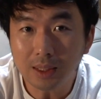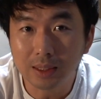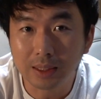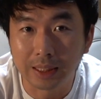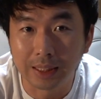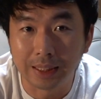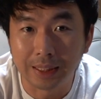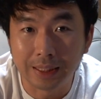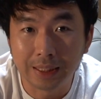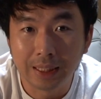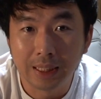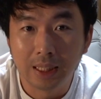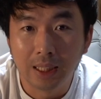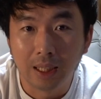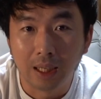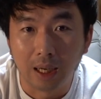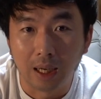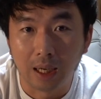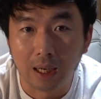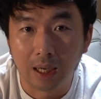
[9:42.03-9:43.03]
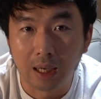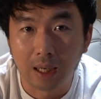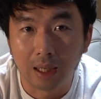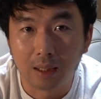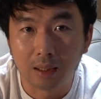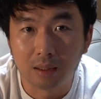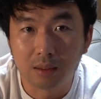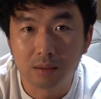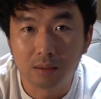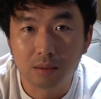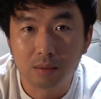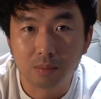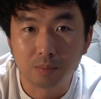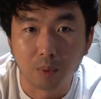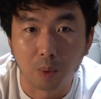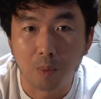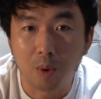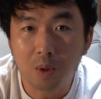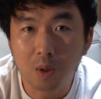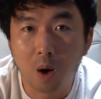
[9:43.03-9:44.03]
thì uh,
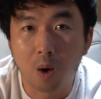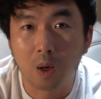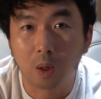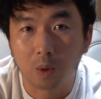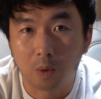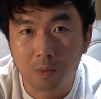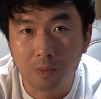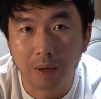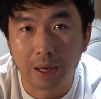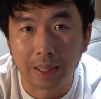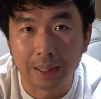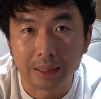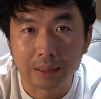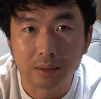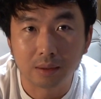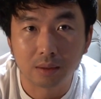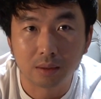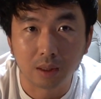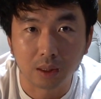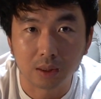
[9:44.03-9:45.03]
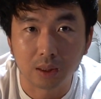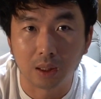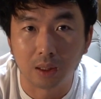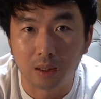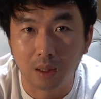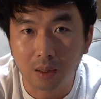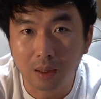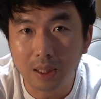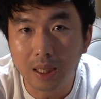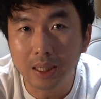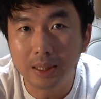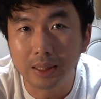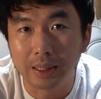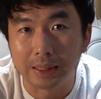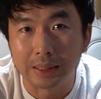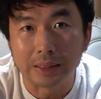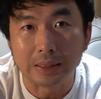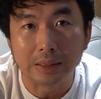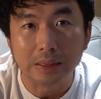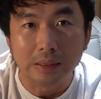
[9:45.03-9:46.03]
một món đồ nào cũng vậy thực sự nó có giá
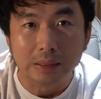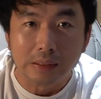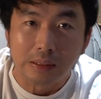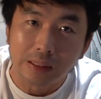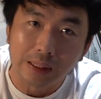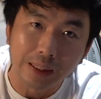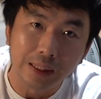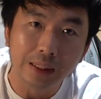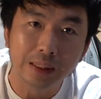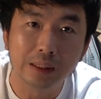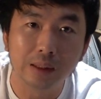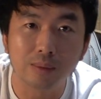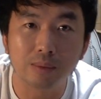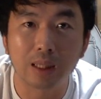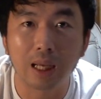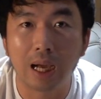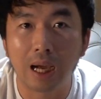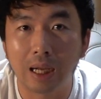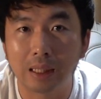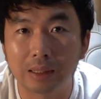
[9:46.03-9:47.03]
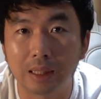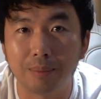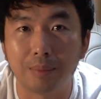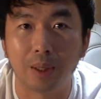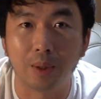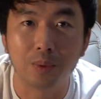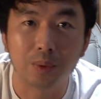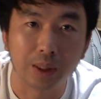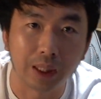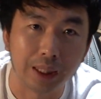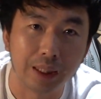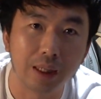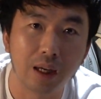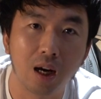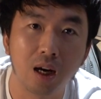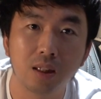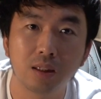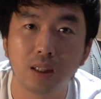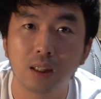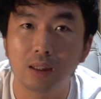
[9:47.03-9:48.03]
trị khi chúng ta tìm hiểu kỹ
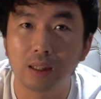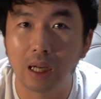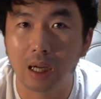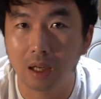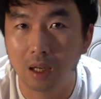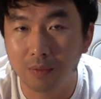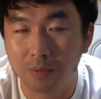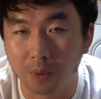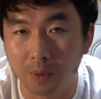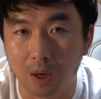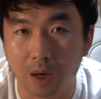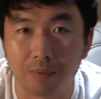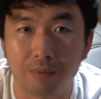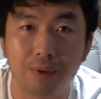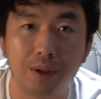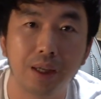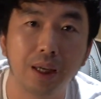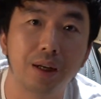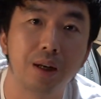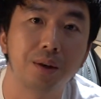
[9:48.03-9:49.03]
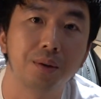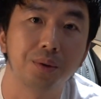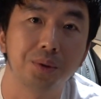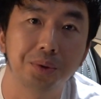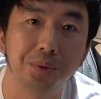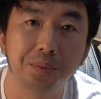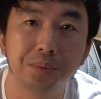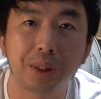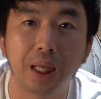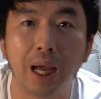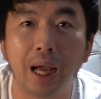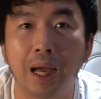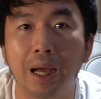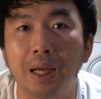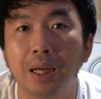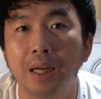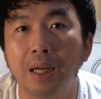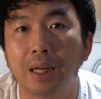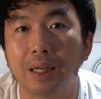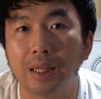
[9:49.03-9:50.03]
nó chức năng nó phù hợp với gia đình của chúng ta
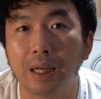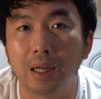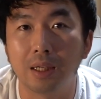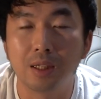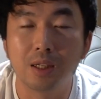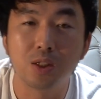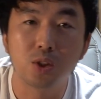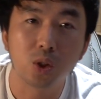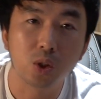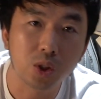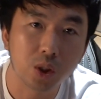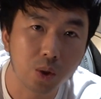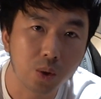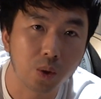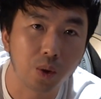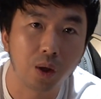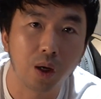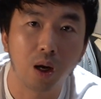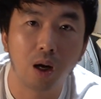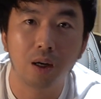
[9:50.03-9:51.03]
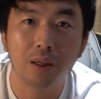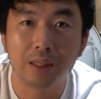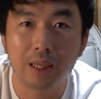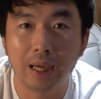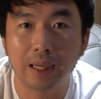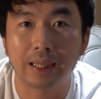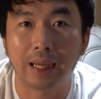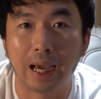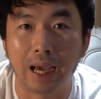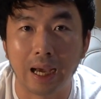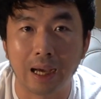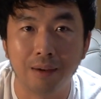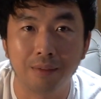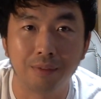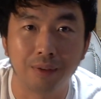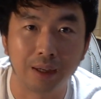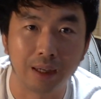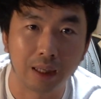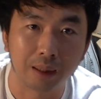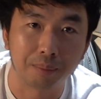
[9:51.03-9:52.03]
à, nơi xuất xứ của nó giá cả
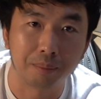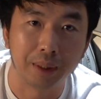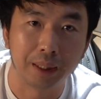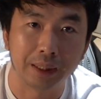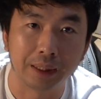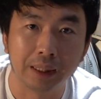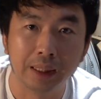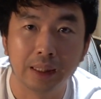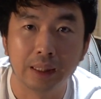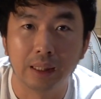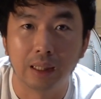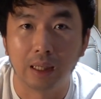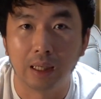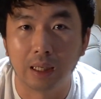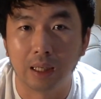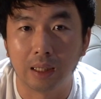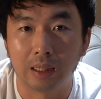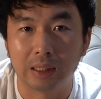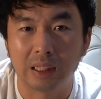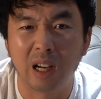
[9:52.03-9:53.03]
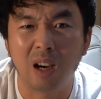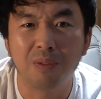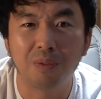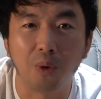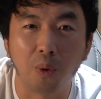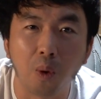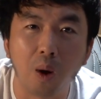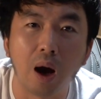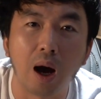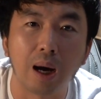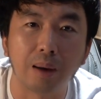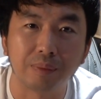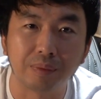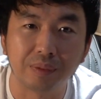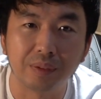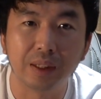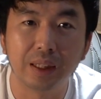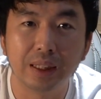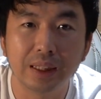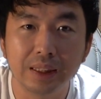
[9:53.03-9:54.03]
và đặc biệt à, nó phù hợp
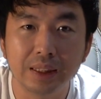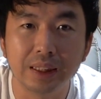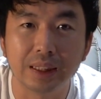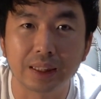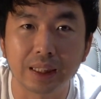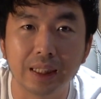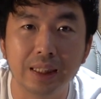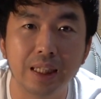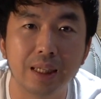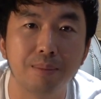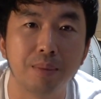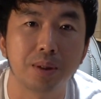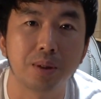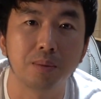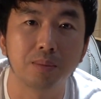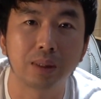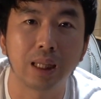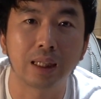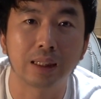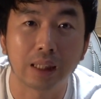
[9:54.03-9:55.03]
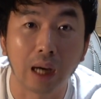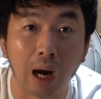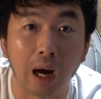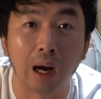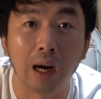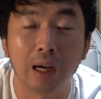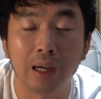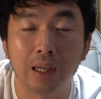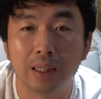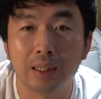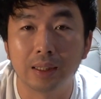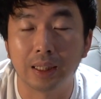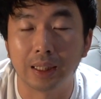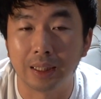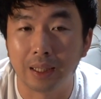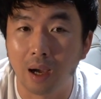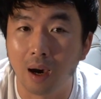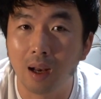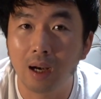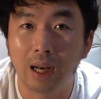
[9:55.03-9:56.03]
với những cái gì mà chúng ta cần thì
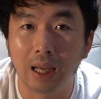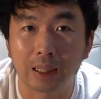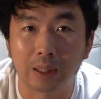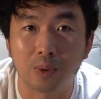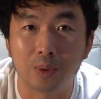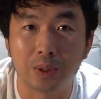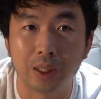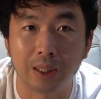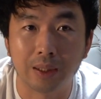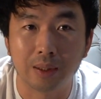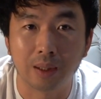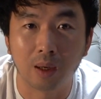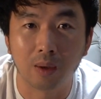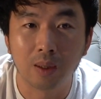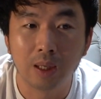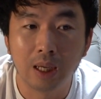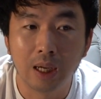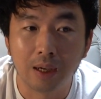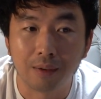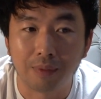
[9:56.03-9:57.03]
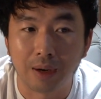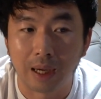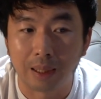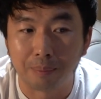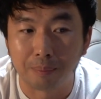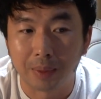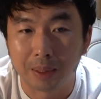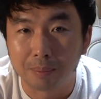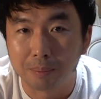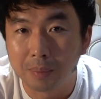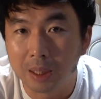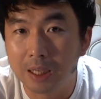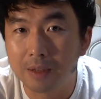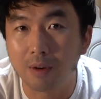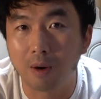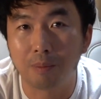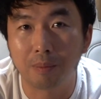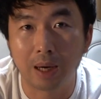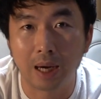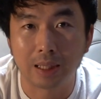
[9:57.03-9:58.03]
đó là câu chuyện chỗ và mình hy
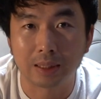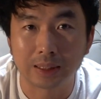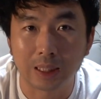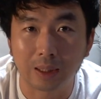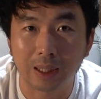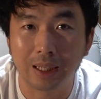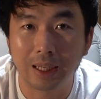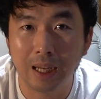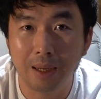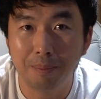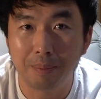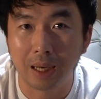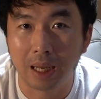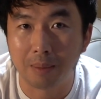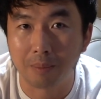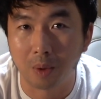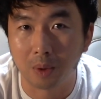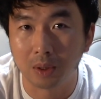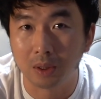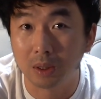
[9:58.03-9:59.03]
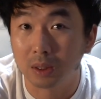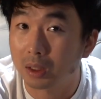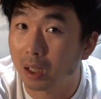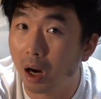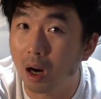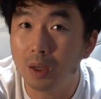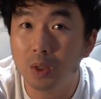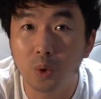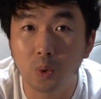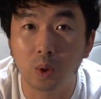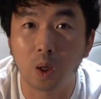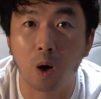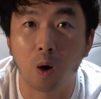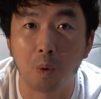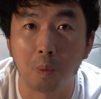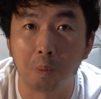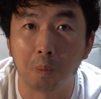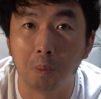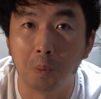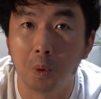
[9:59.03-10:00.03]
vọng rằng sau cái clip này mọi người có nhu
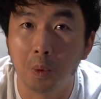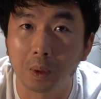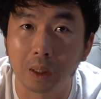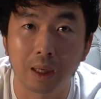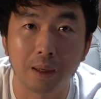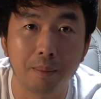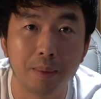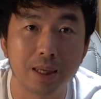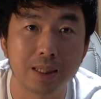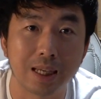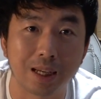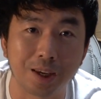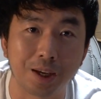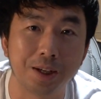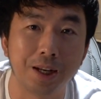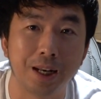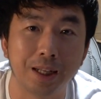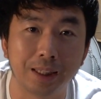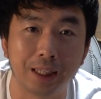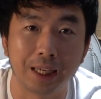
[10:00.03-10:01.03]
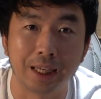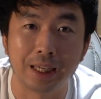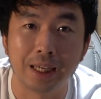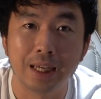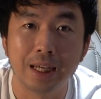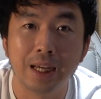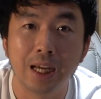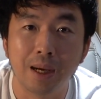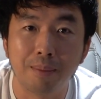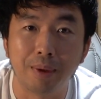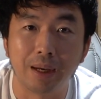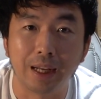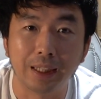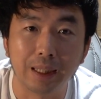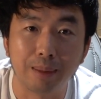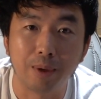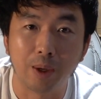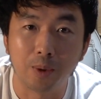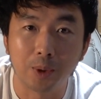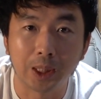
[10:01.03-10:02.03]
cầu mua cái massage gia đình thì mình hãy
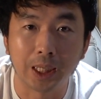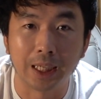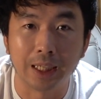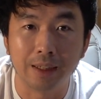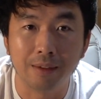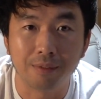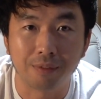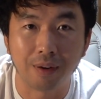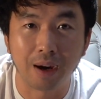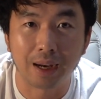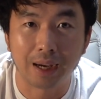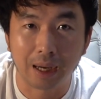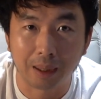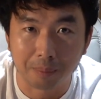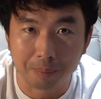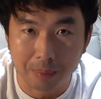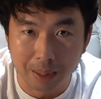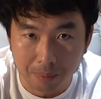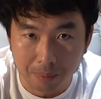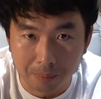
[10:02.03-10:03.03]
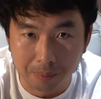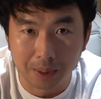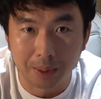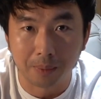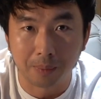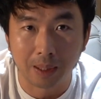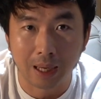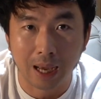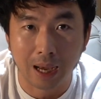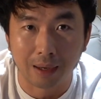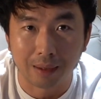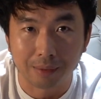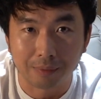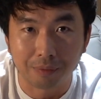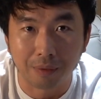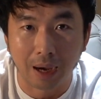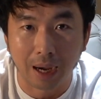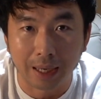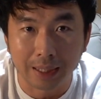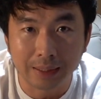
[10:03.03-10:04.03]
tìm hiểu kỹ và đặc một điều là
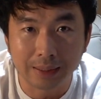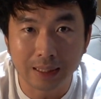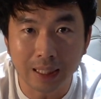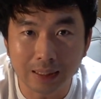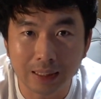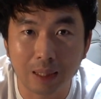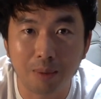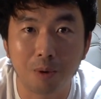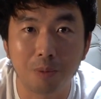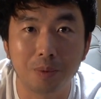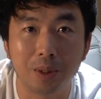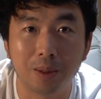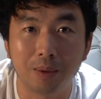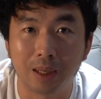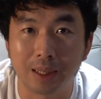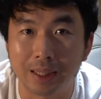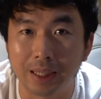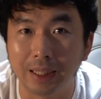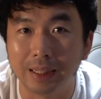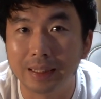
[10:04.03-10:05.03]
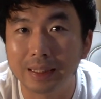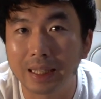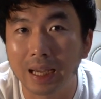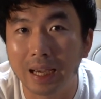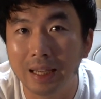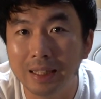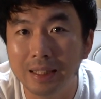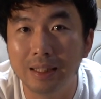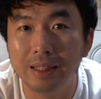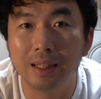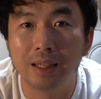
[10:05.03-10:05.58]
phải chắc chắn một điều là những cái